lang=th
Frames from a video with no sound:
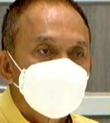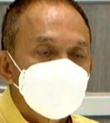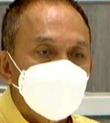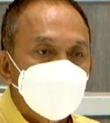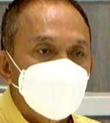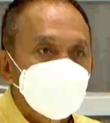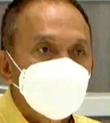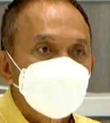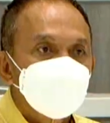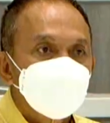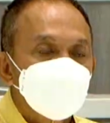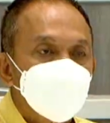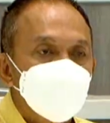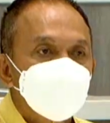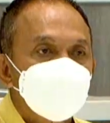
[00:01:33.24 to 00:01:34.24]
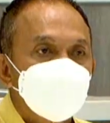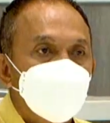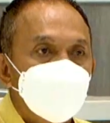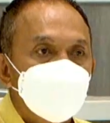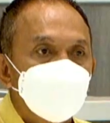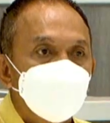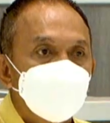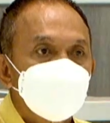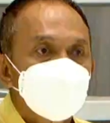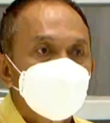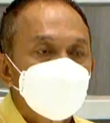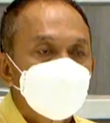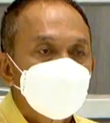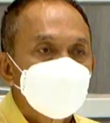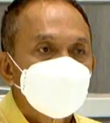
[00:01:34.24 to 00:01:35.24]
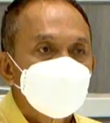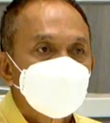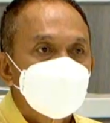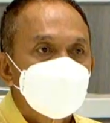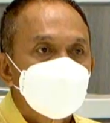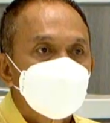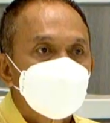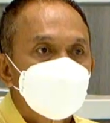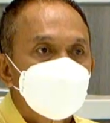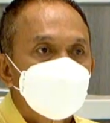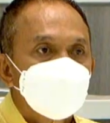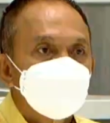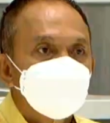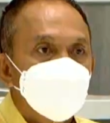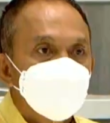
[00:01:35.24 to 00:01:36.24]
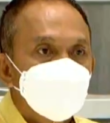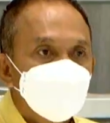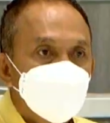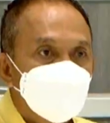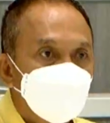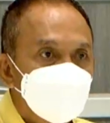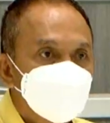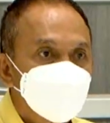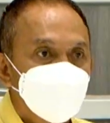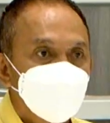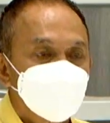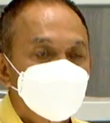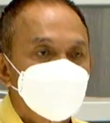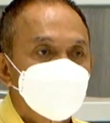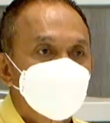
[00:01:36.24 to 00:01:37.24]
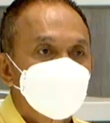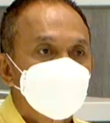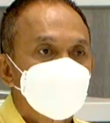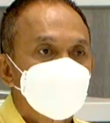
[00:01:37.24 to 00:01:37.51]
สั่งให้พิมพ์หมายค้น มันต้องไปขอสารเนี่ย